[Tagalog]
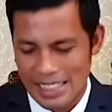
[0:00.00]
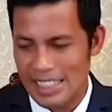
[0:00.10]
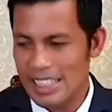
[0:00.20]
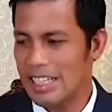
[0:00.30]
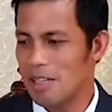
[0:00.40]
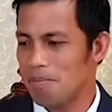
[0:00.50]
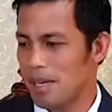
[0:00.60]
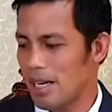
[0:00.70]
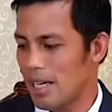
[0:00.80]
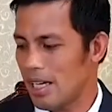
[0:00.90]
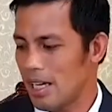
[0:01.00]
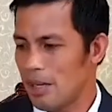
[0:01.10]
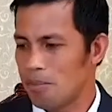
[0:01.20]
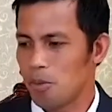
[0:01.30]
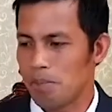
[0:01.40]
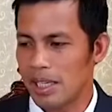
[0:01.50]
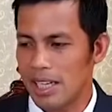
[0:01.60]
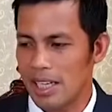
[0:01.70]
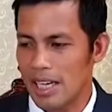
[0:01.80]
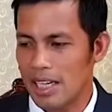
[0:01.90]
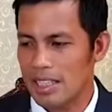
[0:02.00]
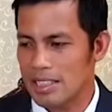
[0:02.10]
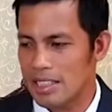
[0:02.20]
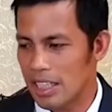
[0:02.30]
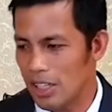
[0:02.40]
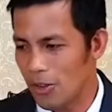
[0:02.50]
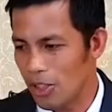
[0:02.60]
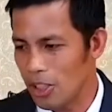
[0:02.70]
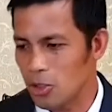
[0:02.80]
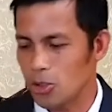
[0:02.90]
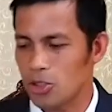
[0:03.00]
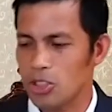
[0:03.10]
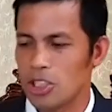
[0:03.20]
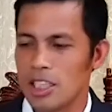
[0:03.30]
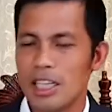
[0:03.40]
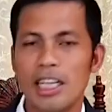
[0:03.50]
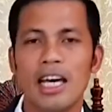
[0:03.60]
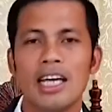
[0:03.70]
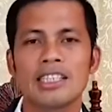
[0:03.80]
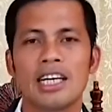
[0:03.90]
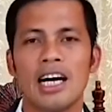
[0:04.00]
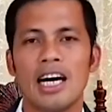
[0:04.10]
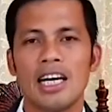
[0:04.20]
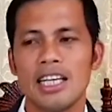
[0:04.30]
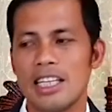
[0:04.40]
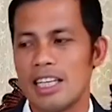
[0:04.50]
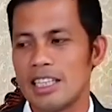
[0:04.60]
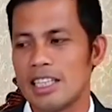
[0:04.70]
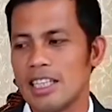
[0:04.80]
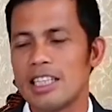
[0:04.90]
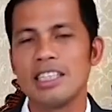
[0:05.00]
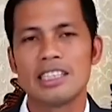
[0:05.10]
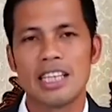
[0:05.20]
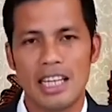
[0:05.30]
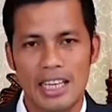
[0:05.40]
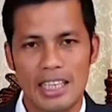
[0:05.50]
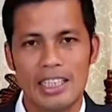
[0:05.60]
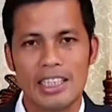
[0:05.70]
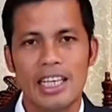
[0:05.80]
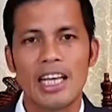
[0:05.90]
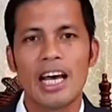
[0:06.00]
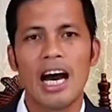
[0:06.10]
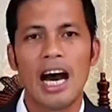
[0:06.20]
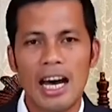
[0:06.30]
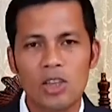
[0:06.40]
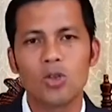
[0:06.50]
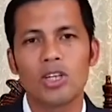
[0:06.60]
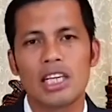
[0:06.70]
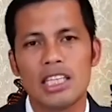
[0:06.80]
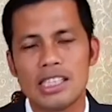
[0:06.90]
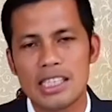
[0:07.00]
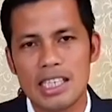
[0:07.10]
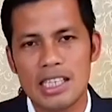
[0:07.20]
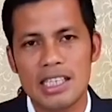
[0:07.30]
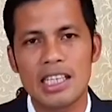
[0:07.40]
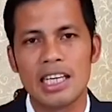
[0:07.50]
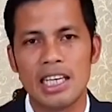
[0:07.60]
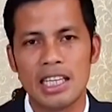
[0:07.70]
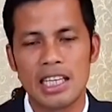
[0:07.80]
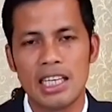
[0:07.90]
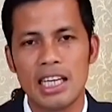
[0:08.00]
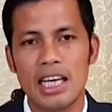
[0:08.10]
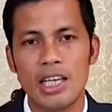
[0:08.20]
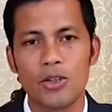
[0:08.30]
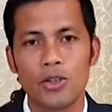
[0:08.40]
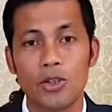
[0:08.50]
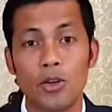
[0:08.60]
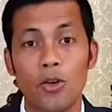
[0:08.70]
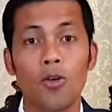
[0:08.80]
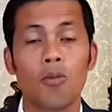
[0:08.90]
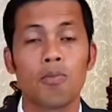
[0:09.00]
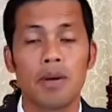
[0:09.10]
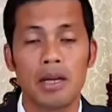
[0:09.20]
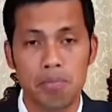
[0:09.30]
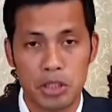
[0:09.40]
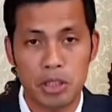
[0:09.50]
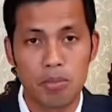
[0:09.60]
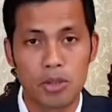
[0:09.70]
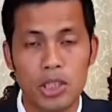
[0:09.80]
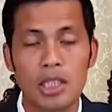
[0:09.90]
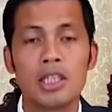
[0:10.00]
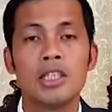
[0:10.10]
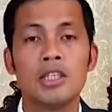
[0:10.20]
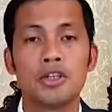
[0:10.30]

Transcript: sa dili pa mupadayag si Ginoong Isos diha sa kahanginan sa langit. Ato kini siyang hinahinayon og pagpasabot